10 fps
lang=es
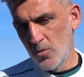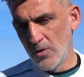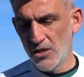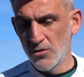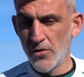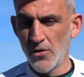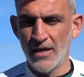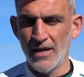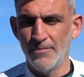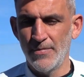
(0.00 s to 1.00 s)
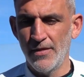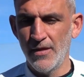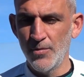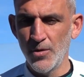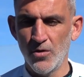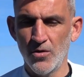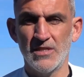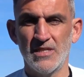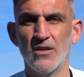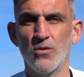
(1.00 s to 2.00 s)
una situación que en principio
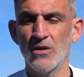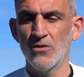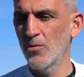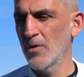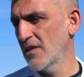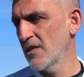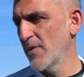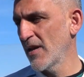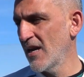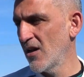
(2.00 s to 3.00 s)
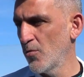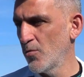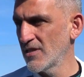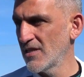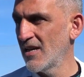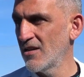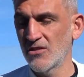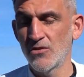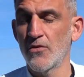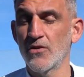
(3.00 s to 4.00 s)
si Juan no lo hubiese despejado, pues la,
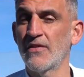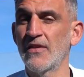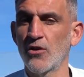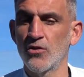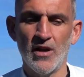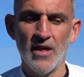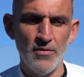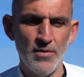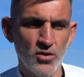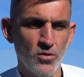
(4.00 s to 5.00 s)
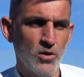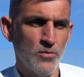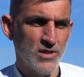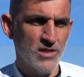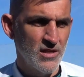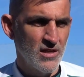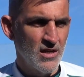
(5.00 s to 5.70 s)
situación que tendría controlada Alberto, bueno, pues